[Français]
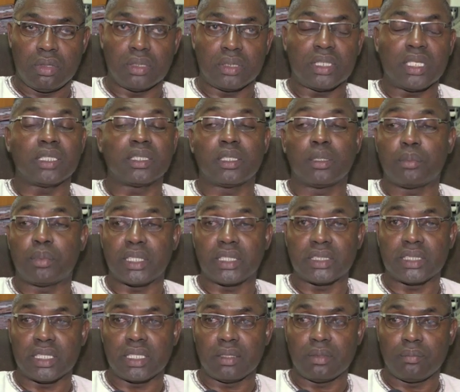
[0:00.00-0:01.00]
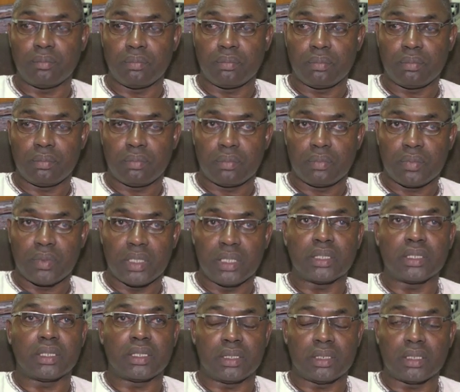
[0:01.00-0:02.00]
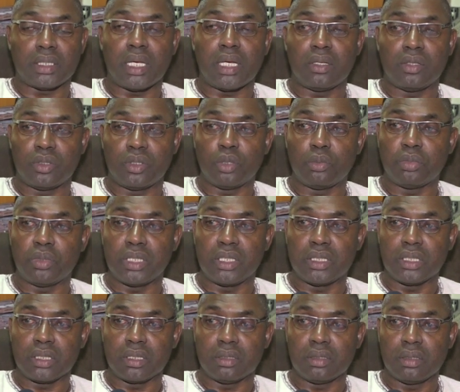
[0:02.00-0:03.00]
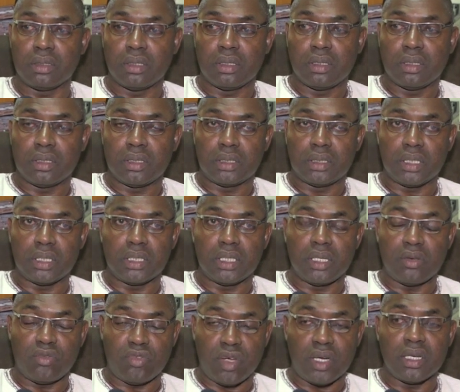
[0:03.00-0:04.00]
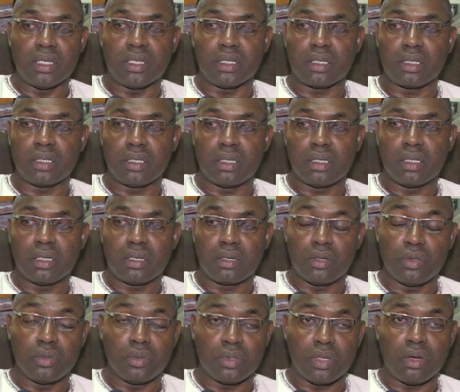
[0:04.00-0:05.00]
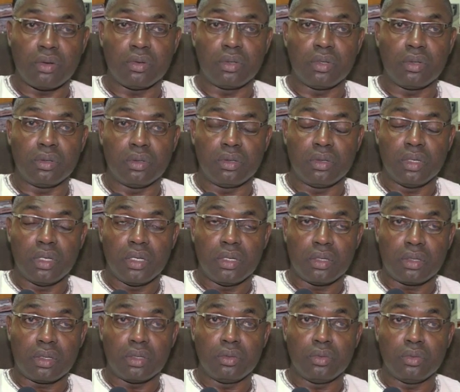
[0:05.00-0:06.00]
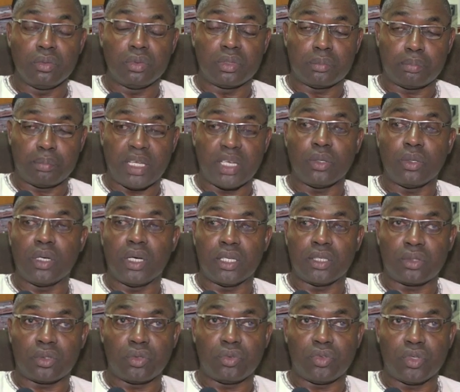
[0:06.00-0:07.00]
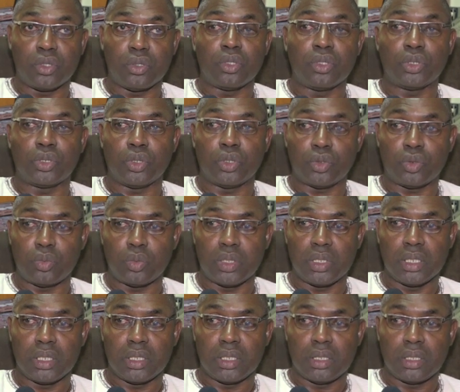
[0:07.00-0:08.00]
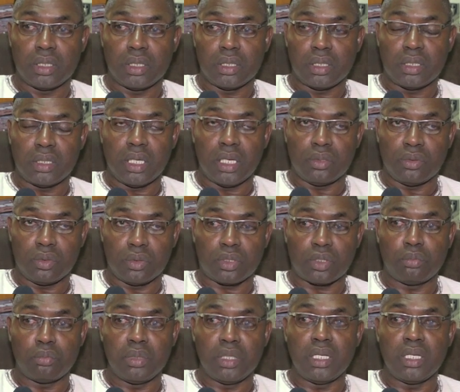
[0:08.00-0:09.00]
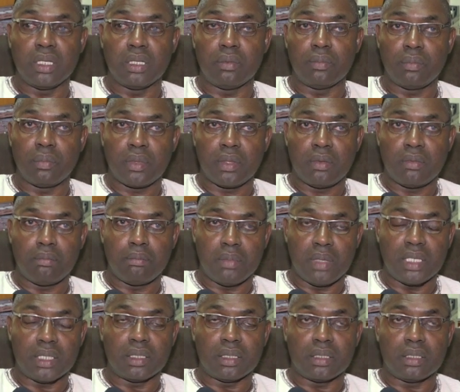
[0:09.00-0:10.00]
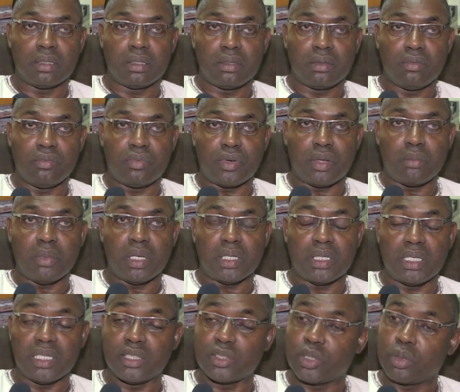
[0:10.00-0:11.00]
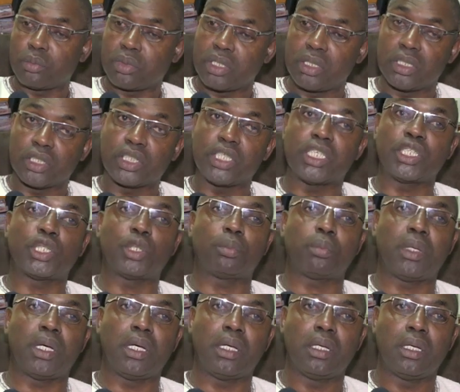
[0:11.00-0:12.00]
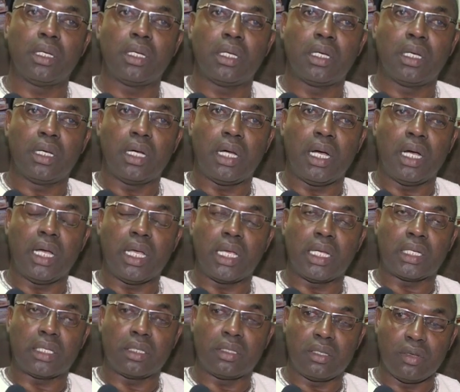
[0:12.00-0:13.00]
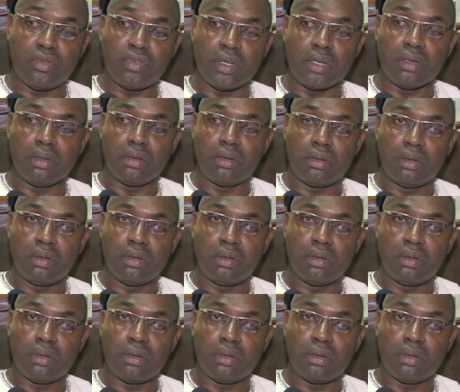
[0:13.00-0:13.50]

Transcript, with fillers: sans se presser. Et c'est ça un homme de Dieu. C'est des valeurs que nous, que nous peinons à trouver aujourd'hui dans notre milieu. Mais vraiment des hommes qui ne cherchent pas à être devant,